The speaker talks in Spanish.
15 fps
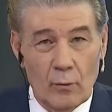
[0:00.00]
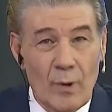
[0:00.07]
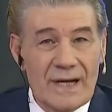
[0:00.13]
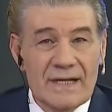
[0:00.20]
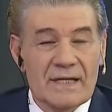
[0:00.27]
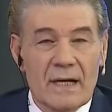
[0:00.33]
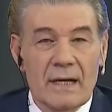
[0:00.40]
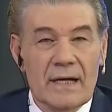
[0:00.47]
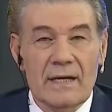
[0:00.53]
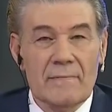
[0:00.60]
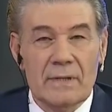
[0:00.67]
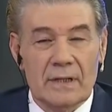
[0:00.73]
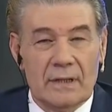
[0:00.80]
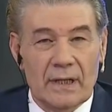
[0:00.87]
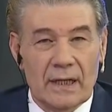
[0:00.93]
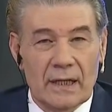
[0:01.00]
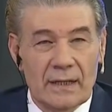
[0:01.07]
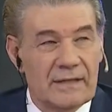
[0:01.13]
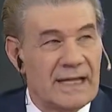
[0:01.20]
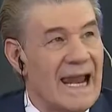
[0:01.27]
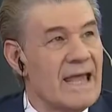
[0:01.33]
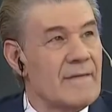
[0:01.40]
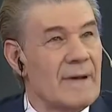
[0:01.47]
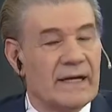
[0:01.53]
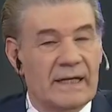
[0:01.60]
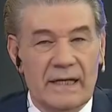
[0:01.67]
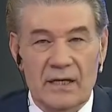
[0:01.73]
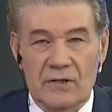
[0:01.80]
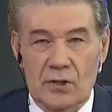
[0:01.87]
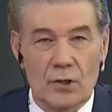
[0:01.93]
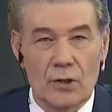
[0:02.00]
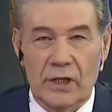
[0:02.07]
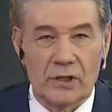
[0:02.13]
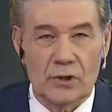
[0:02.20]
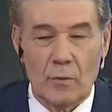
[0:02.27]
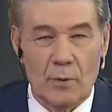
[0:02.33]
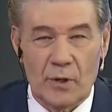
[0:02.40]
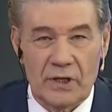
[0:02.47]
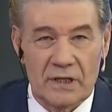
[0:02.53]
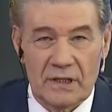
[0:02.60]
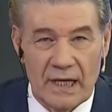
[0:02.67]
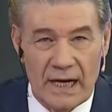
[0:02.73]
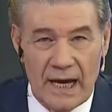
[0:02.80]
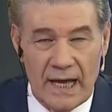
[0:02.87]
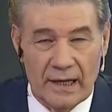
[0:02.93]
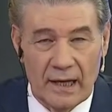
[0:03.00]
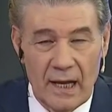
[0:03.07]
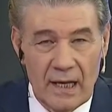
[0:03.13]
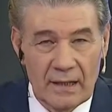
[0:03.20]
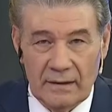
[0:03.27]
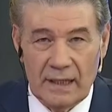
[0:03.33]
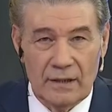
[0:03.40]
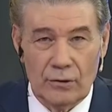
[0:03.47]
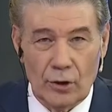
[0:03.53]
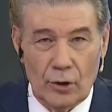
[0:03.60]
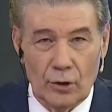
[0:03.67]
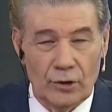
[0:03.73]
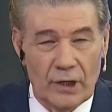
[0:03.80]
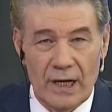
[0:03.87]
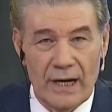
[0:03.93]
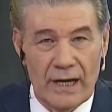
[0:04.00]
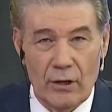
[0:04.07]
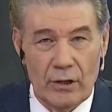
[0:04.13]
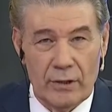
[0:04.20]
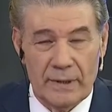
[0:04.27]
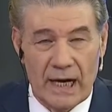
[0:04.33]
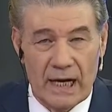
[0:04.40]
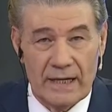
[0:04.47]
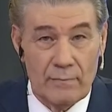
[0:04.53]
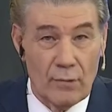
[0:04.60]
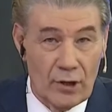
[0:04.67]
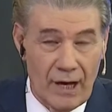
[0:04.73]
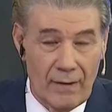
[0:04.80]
¿Cuál es el límite de la imaginación que ellos pueden tener dentro del neoliberalismo?